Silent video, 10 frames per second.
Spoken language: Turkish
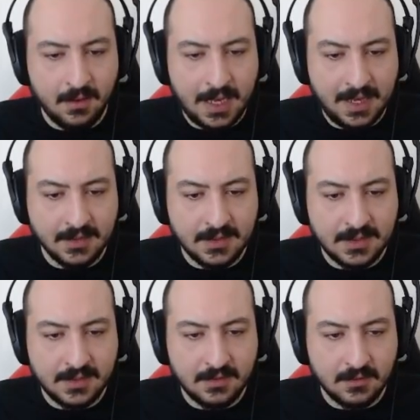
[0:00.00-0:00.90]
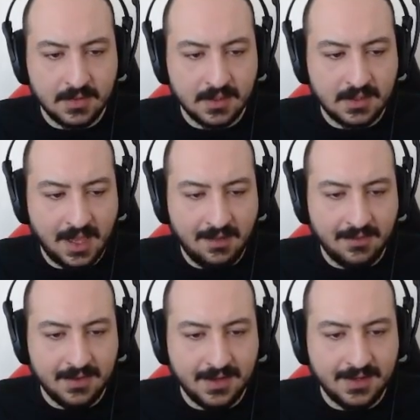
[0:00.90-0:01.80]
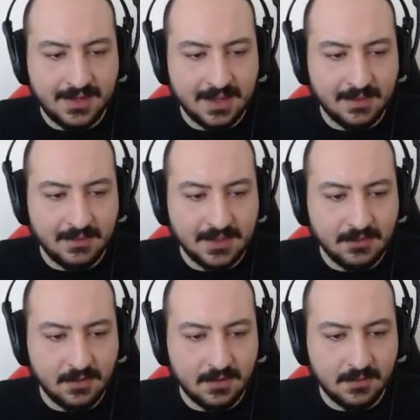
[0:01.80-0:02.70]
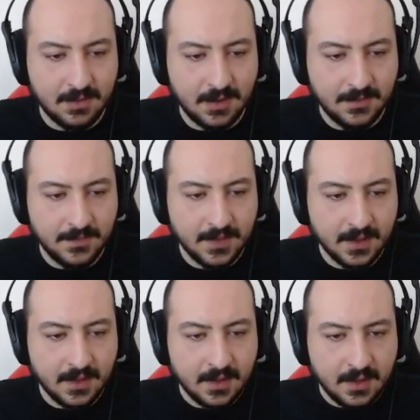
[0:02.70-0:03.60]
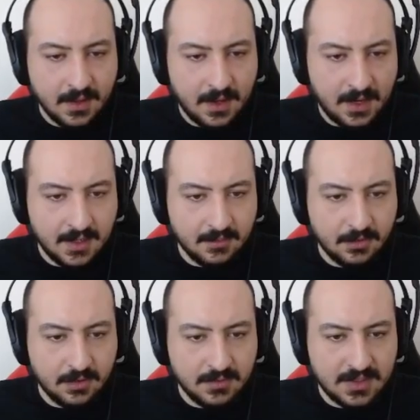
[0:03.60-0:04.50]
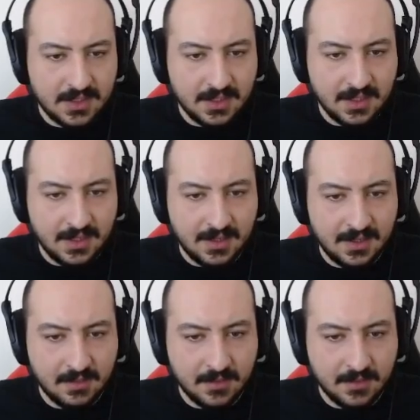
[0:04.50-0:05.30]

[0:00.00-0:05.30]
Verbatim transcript: Az siktim bir de tavırdan hit yememiz yok mu? Adamın tüm skilleri yedik.